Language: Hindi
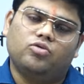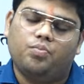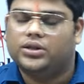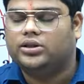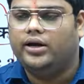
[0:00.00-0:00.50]
आपको
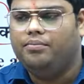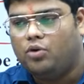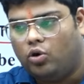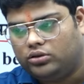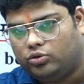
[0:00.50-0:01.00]
पता है
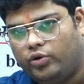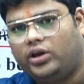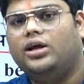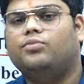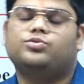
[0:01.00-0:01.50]
बहुत
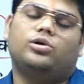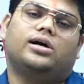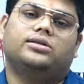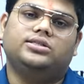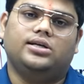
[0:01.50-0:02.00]
क्विकली आप उसको
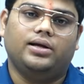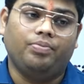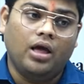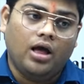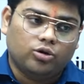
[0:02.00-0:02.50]
लगाते चले
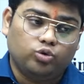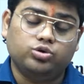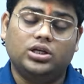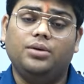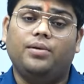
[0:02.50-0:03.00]

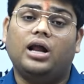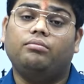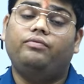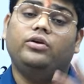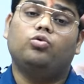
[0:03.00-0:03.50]
दूसरी बार
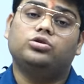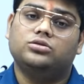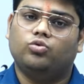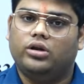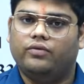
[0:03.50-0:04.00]
में फिर
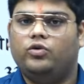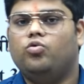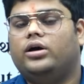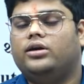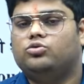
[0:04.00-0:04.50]
क्वेश्चन को रिव्यू
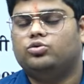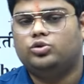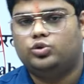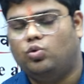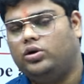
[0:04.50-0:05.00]
करें जो जो
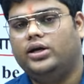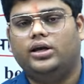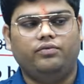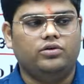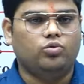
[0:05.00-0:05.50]
छूट गए
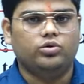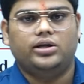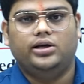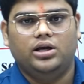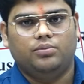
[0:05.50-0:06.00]
हैं फिर उनको
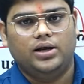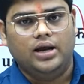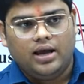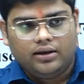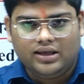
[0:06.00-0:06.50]
देखें एक बार
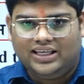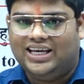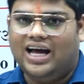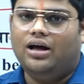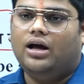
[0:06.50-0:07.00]
कि
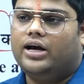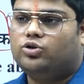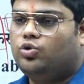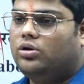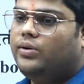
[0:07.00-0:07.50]
क्या
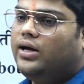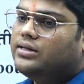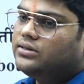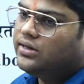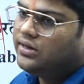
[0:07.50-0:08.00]
एक्चुअल में
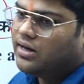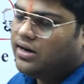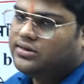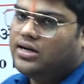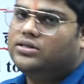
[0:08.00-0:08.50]
आंसर
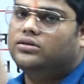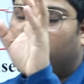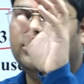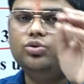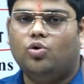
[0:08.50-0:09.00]
निकाला जा सकता
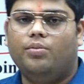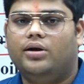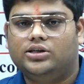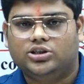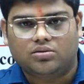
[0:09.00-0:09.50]
है दो
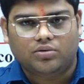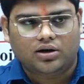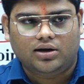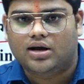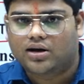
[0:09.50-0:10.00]
मिनट चार
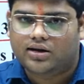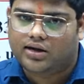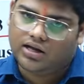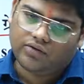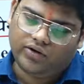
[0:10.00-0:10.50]
मिनट लगा
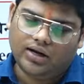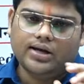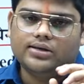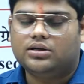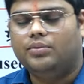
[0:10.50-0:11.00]
करके या फिर
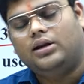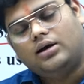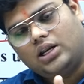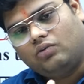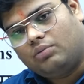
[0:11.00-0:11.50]
समय
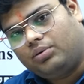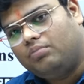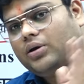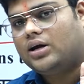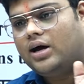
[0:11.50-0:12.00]
लगाना वहां पर
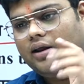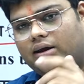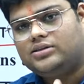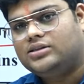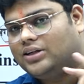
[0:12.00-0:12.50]
बेकार है
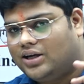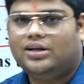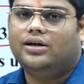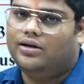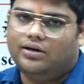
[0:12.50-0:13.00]
या चीज़ें
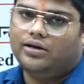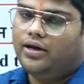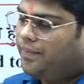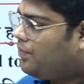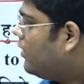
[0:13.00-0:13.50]
क्लियर ही
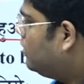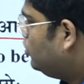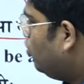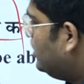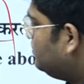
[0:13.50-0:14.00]
नहीं
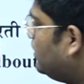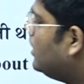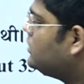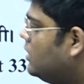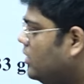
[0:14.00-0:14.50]
तो इस
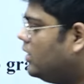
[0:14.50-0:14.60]
प्रकार से भी